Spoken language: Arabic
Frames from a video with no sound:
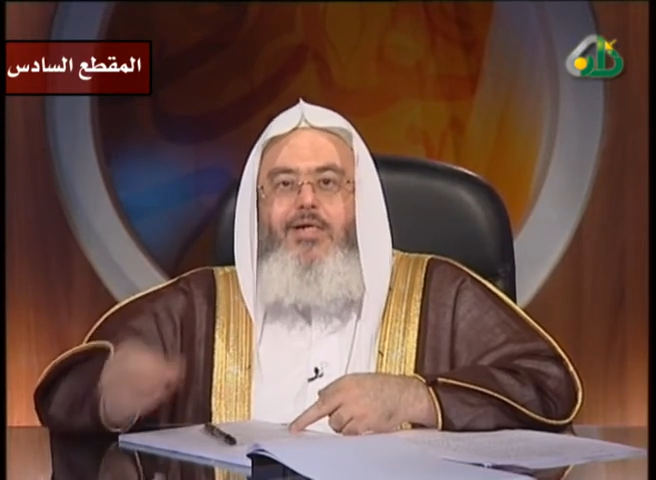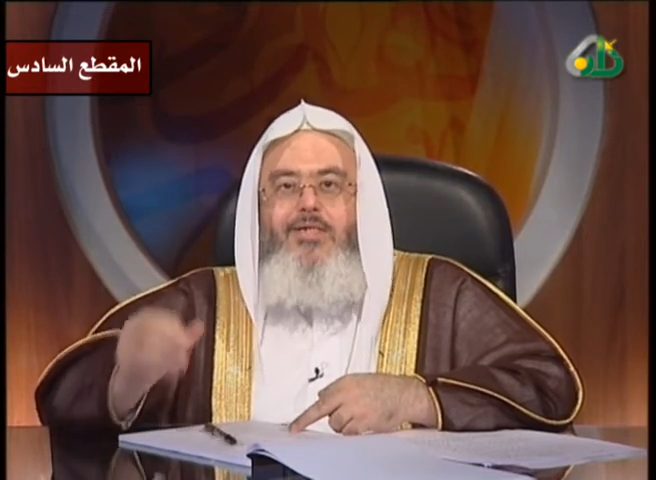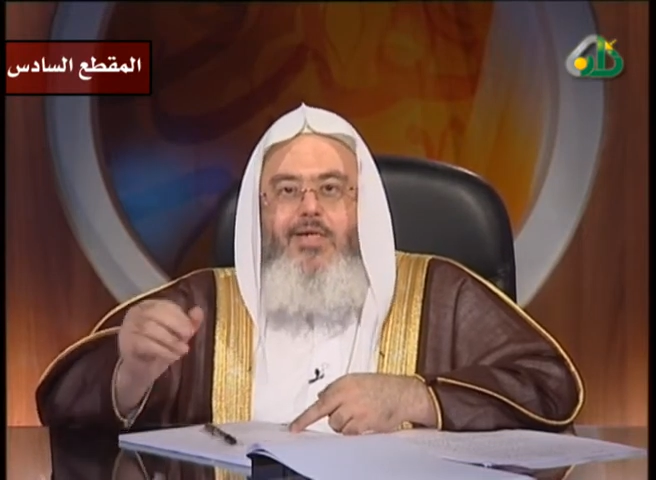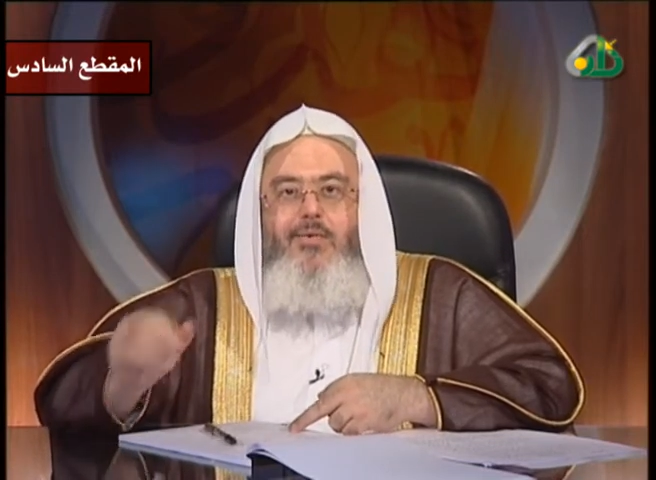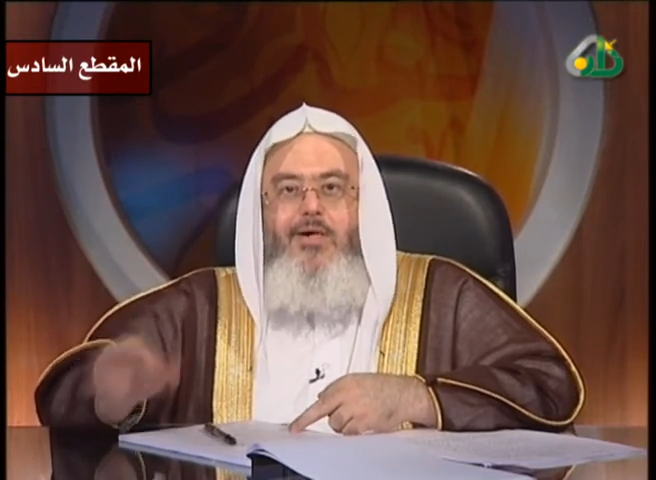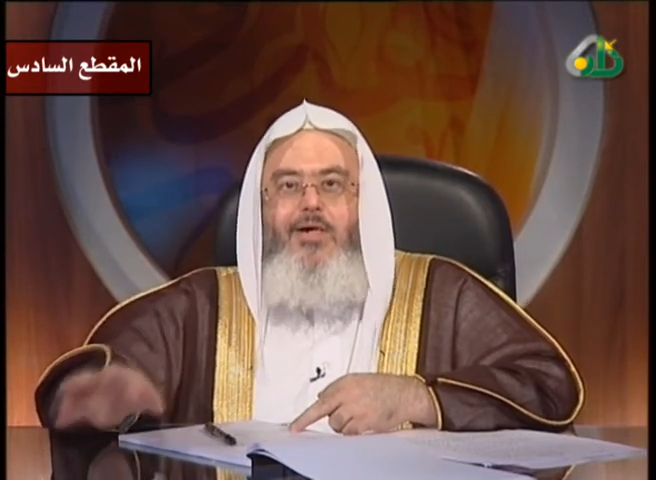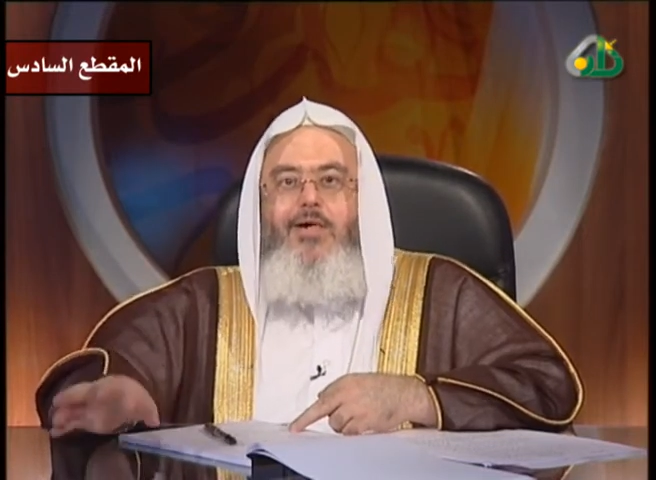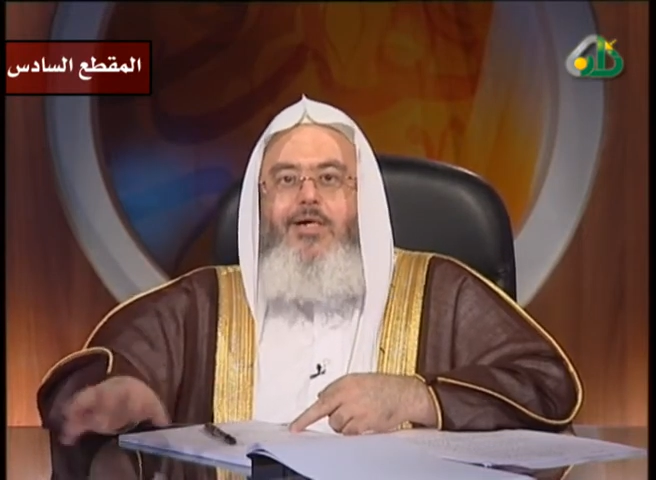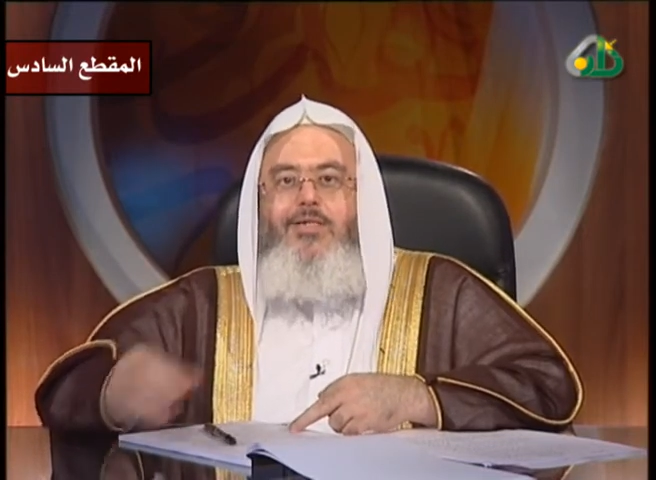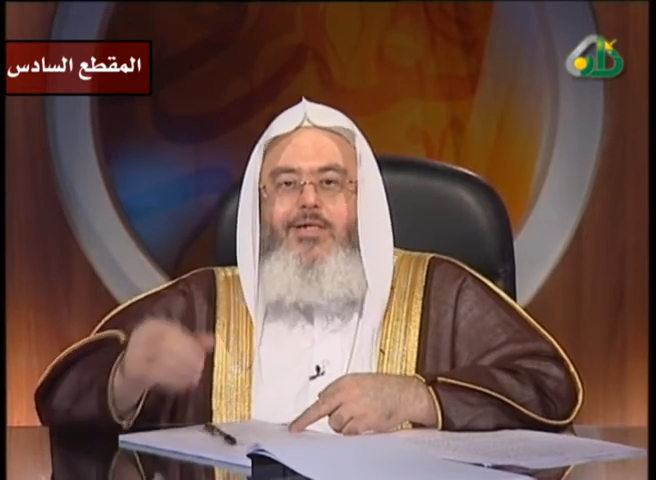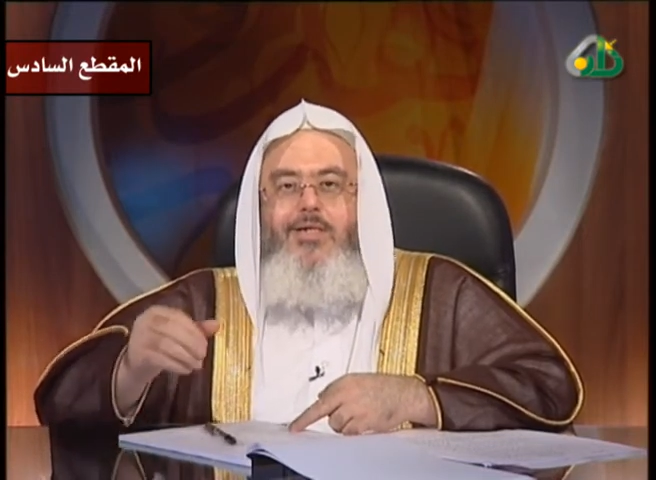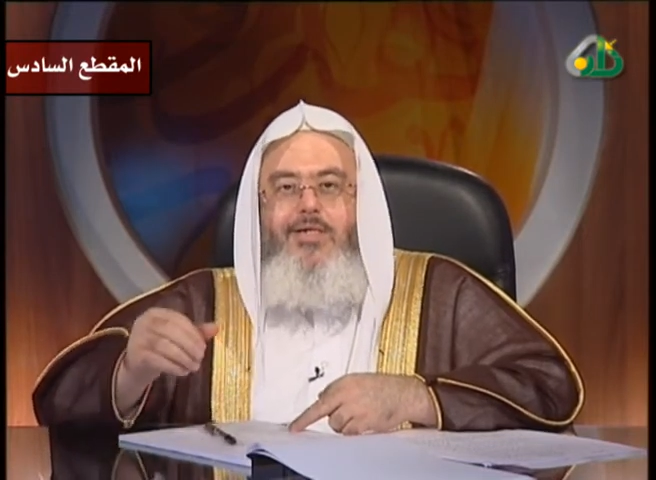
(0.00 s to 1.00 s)

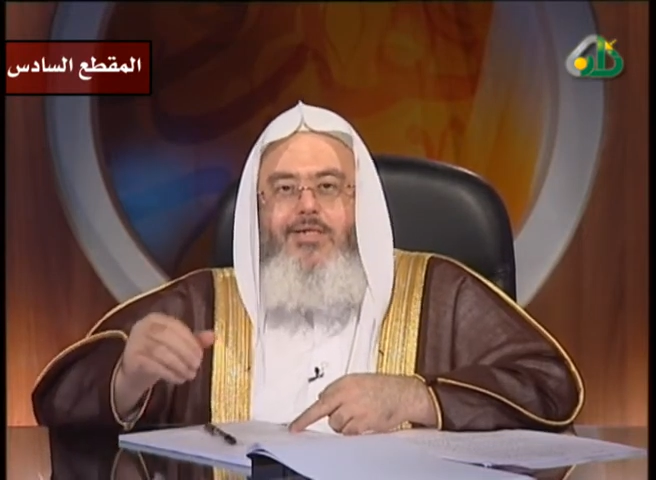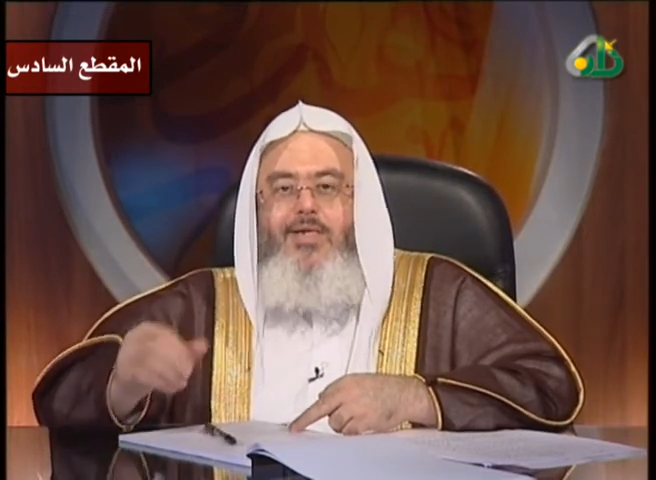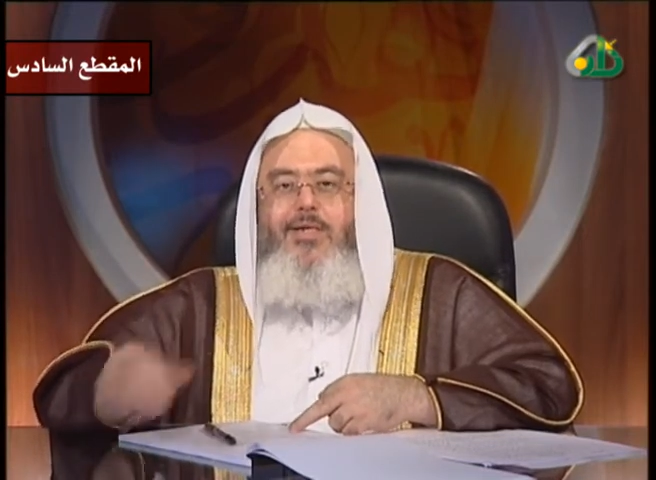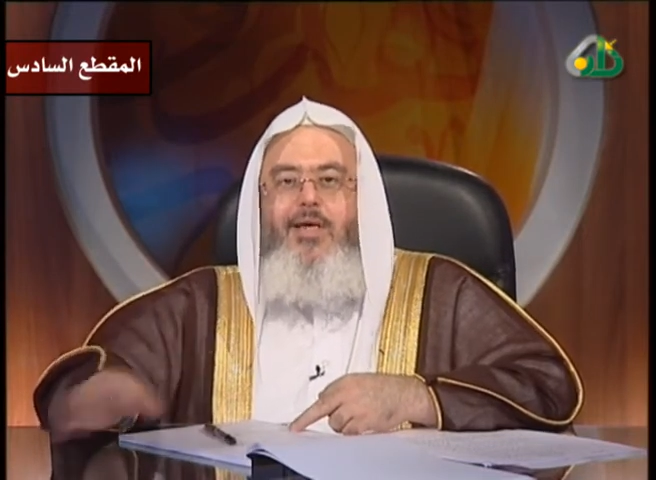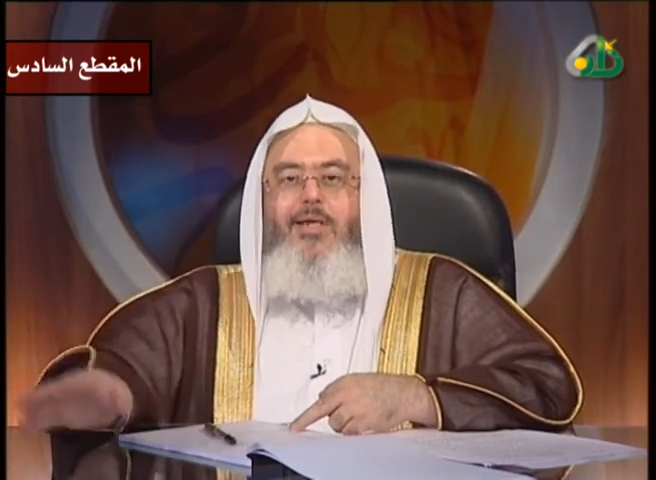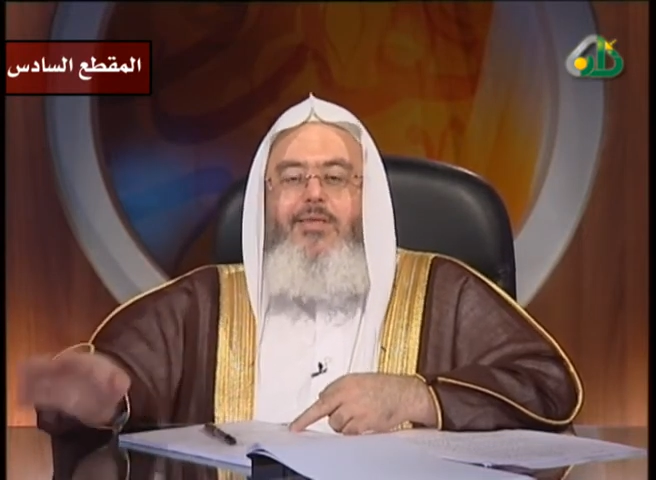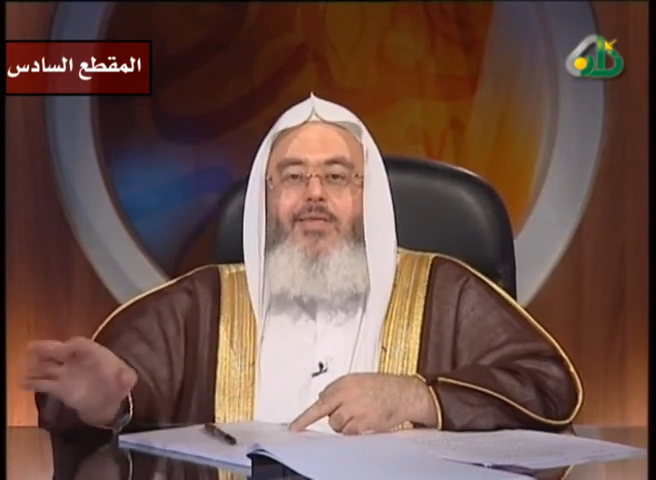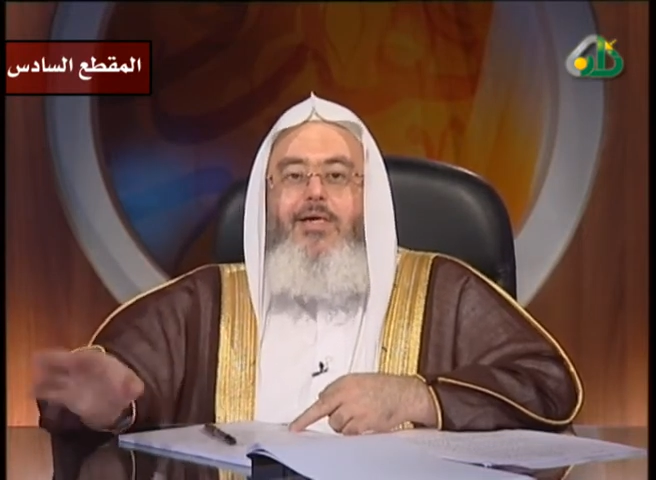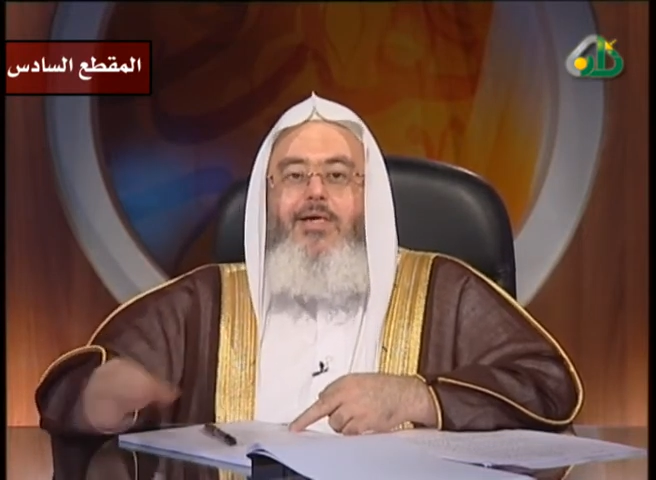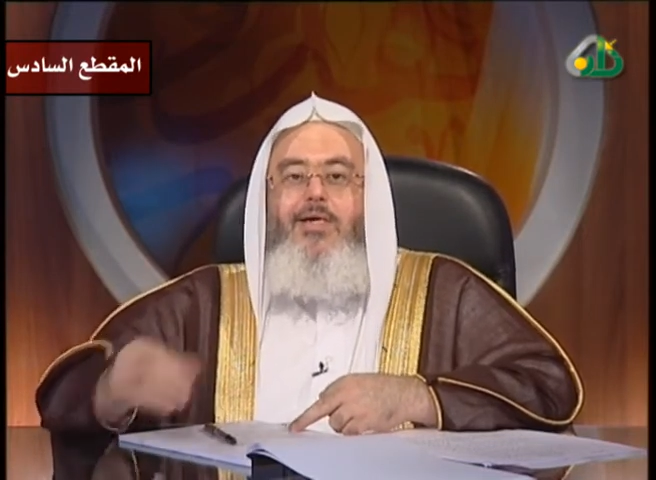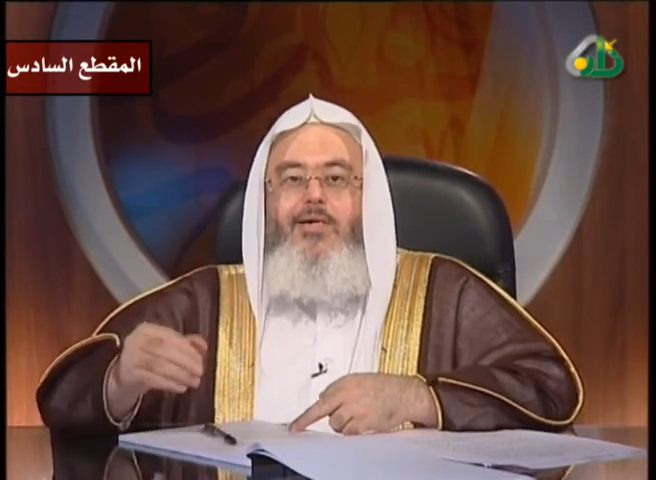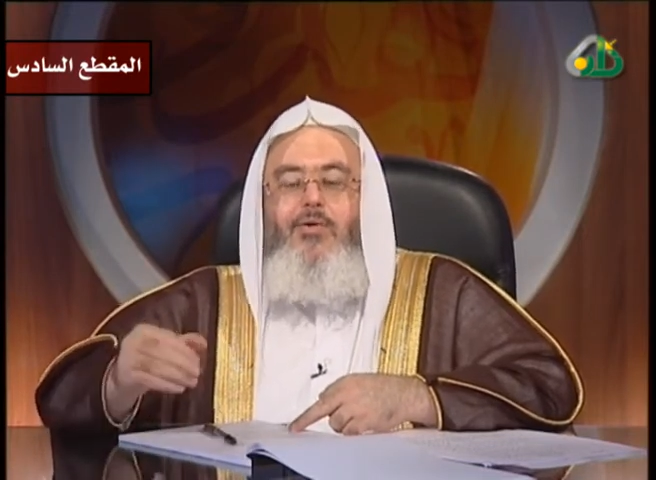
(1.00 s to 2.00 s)
لزواج لسداد
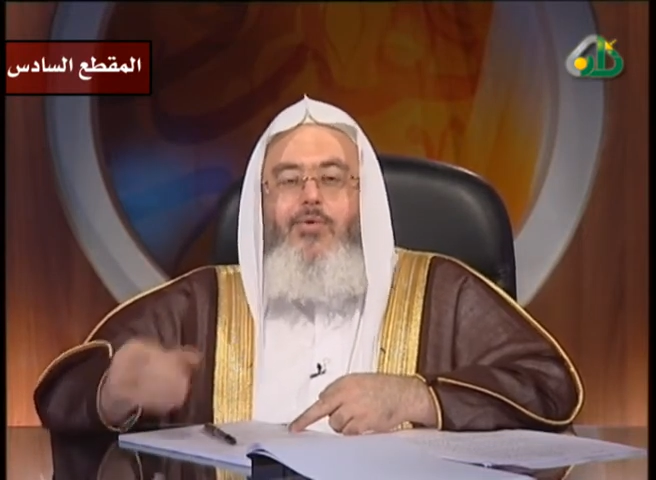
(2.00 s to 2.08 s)
دين